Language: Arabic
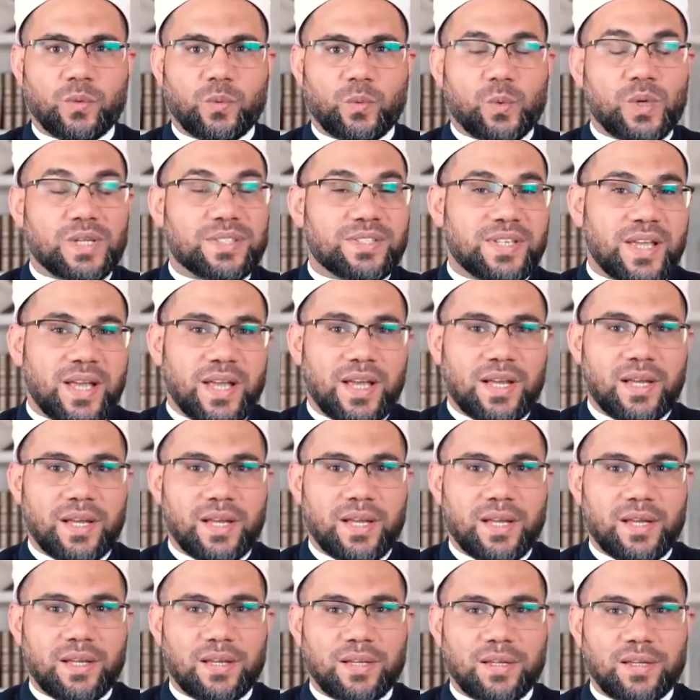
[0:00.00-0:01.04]

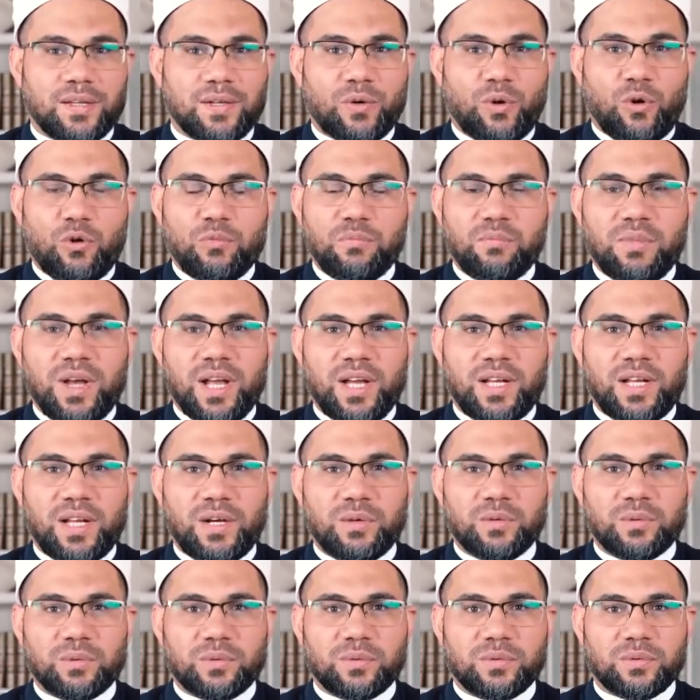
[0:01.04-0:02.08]
وسأل
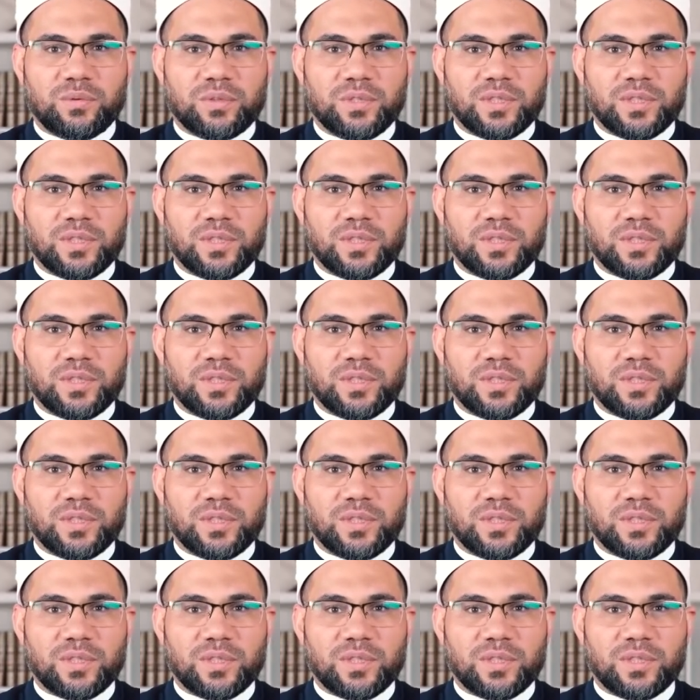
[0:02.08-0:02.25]
عماله